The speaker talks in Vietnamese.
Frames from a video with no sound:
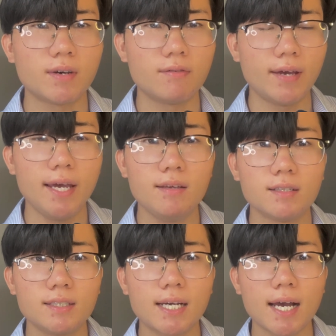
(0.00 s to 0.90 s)
phải vẽ
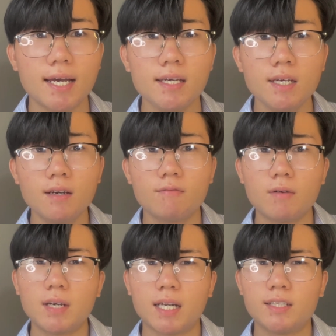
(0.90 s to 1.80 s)
những cái
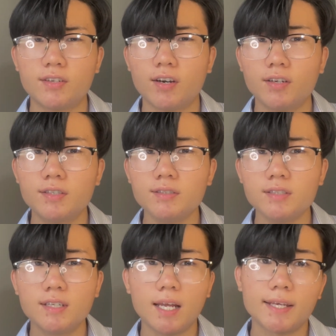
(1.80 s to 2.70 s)
phong cảnh nhỏ nhỏ trước,
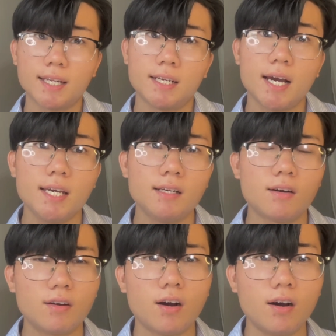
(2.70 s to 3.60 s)
như là nhành cây,
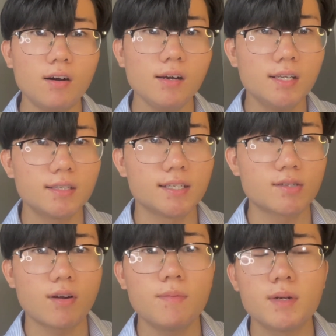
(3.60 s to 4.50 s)
ngọn cỏ. Thì sau
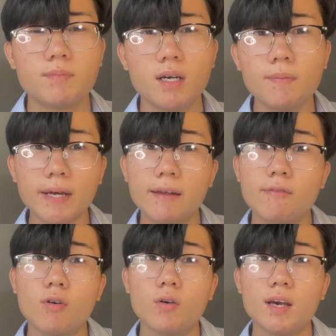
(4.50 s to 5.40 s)
đó mình mới up cái
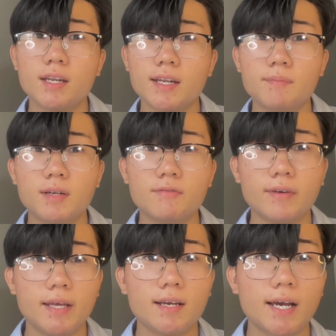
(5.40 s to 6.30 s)
level lên để mình
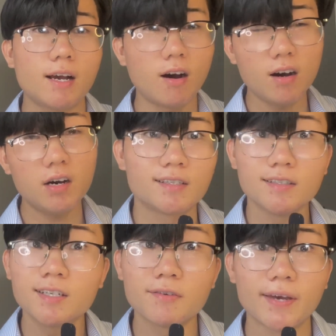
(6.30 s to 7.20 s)
vẽ những cái khó hơn.
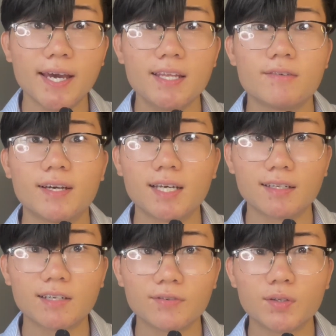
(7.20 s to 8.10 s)
Trước khi vẽ thì phải thành
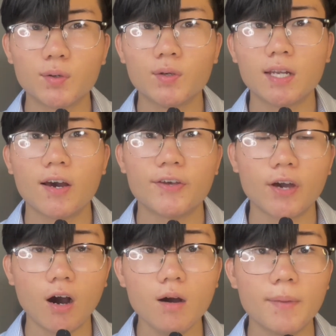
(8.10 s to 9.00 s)
thật với tôi là hồi
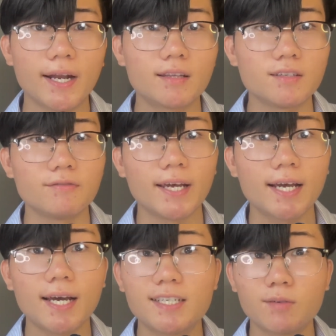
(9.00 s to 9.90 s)
nhỏ bạn đã từng vẽ
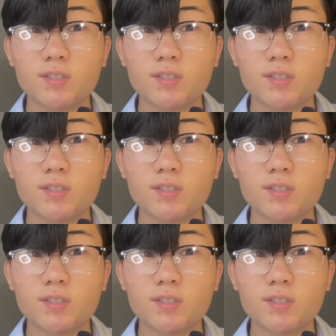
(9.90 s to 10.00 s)
cây trông